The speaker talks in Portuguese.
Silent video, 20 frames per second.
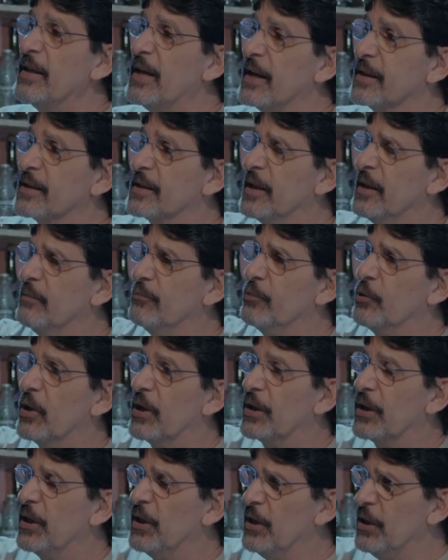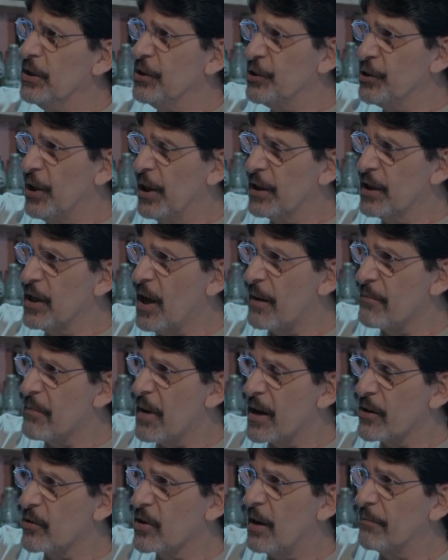descendo por aqui, chega em
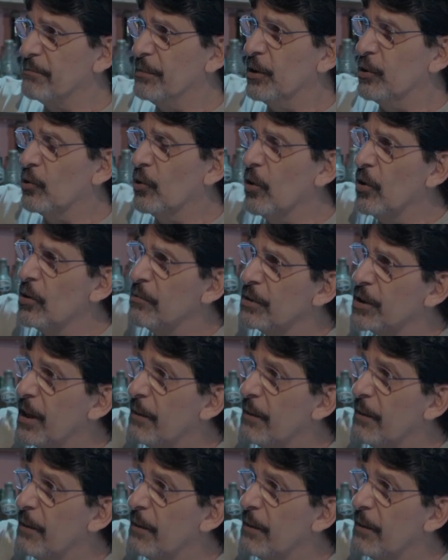Amaro da Pitomba,